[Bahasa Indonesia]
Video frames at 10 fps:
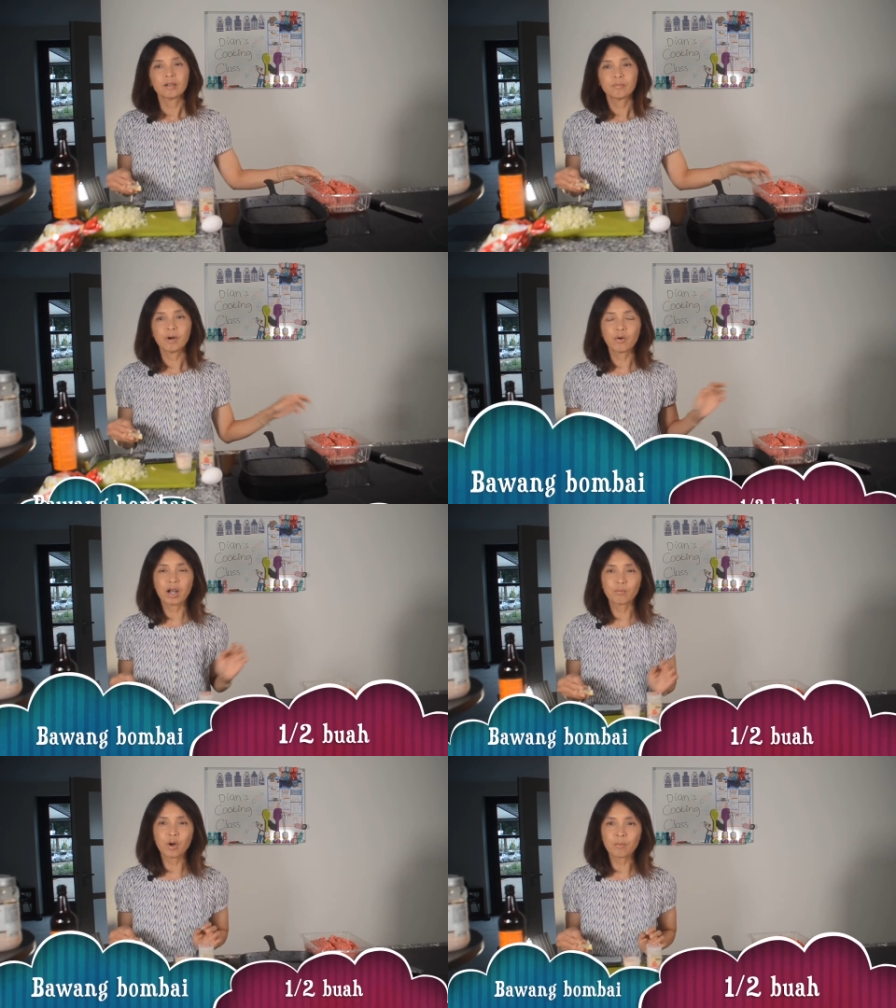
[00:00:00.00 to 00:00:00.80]

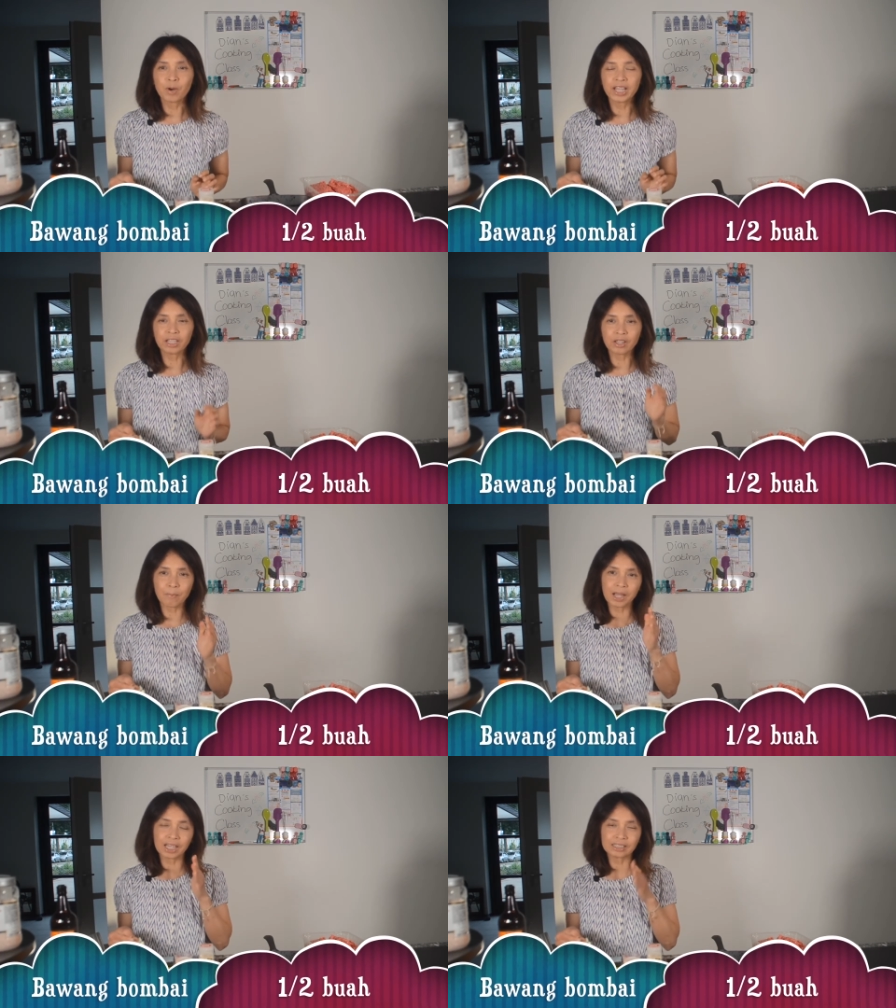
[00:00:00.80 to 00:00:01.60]
bawang bombay
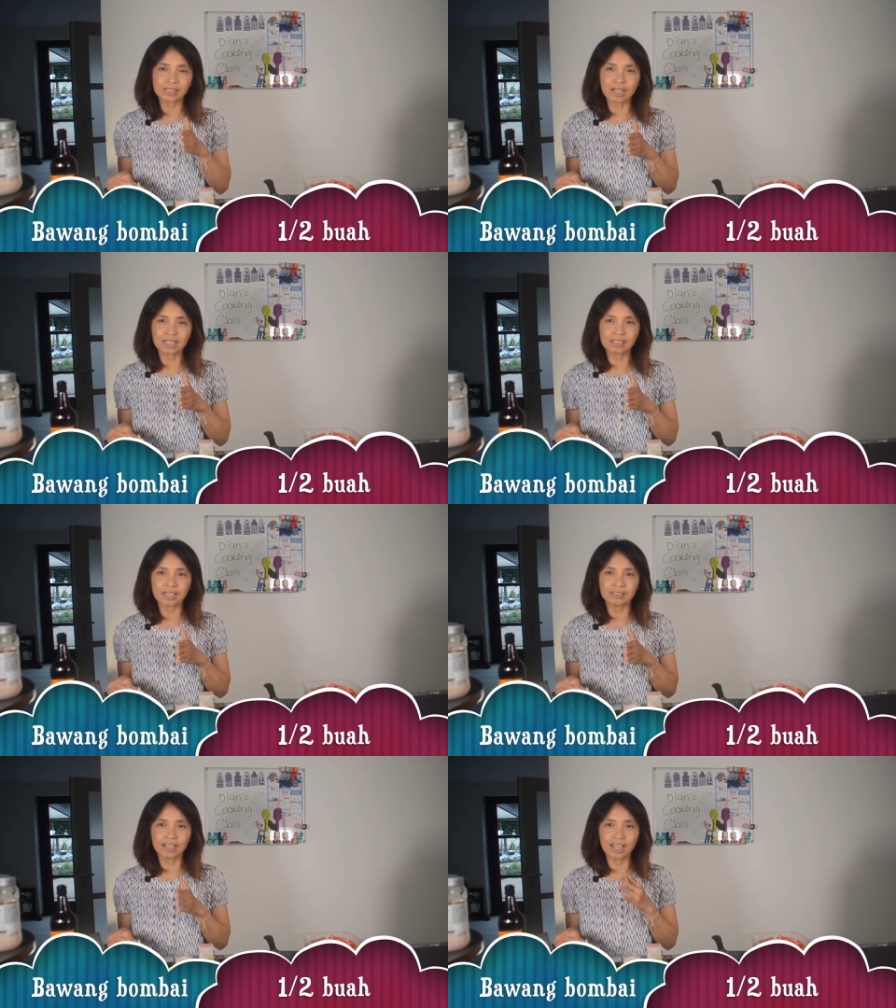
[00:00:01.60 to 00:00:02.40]
kita pakai setengah
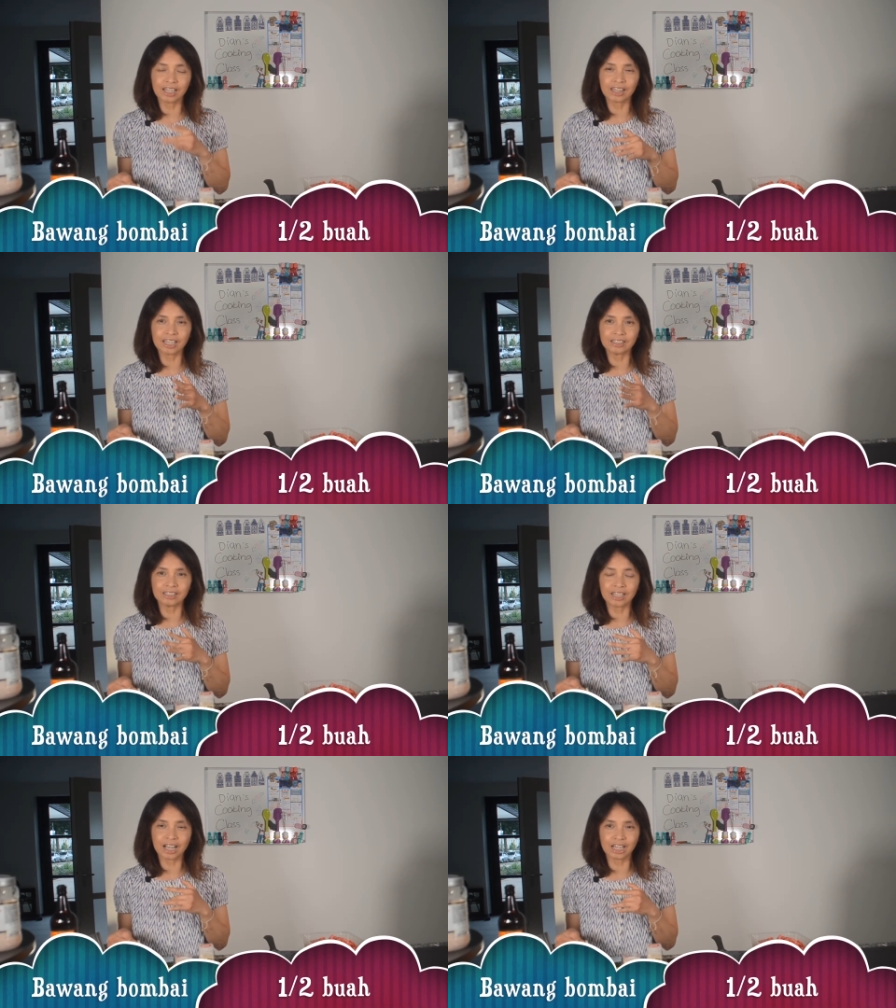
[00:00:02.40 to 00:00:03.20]
saja, kita
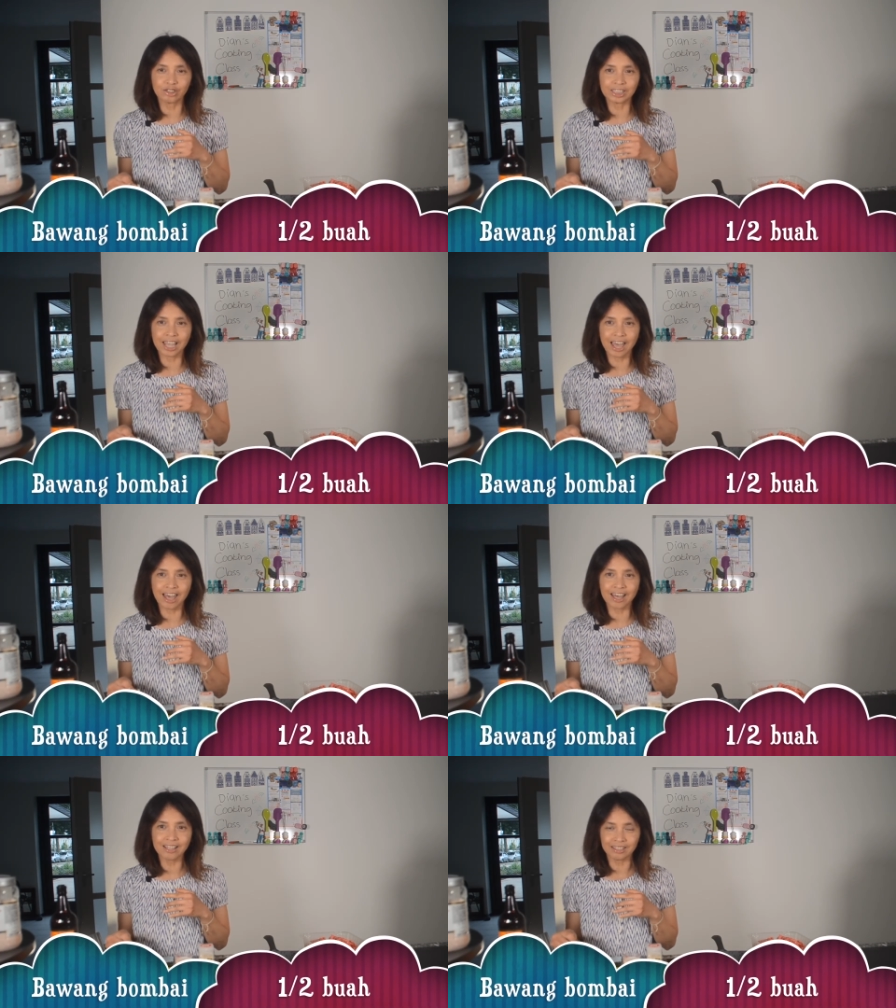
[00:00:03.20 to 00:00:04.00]
cincang halus
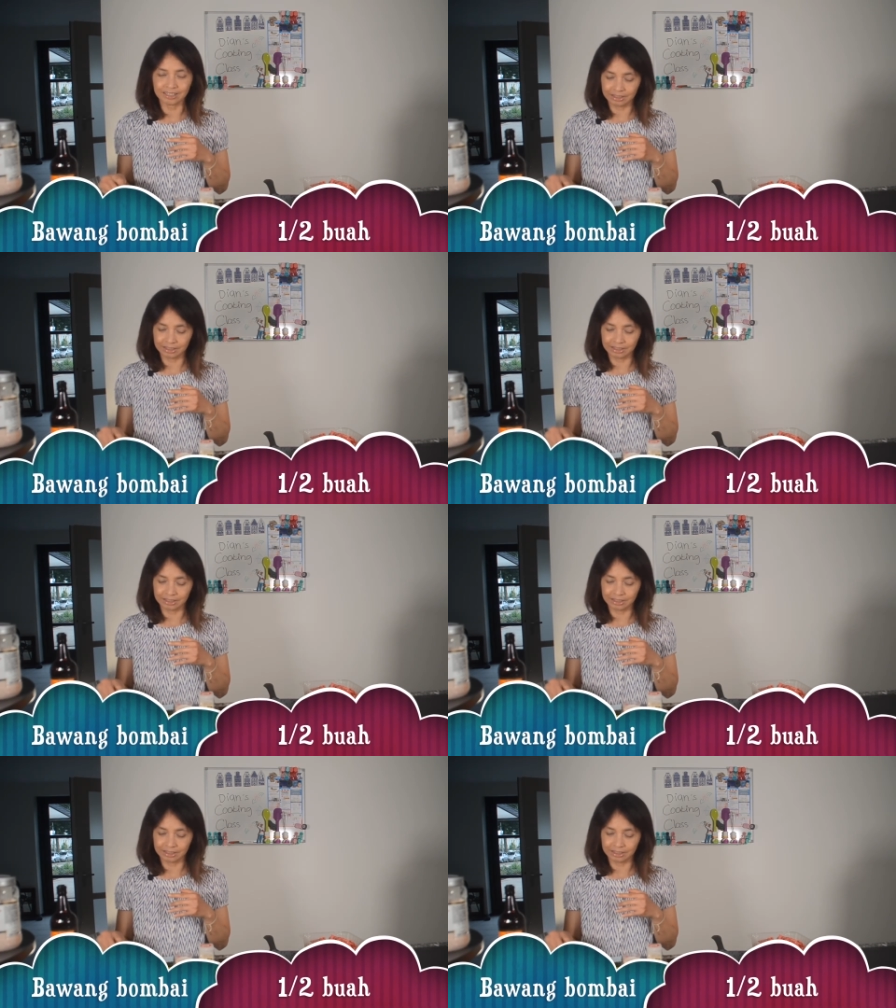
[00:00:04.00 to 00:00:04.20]
ya.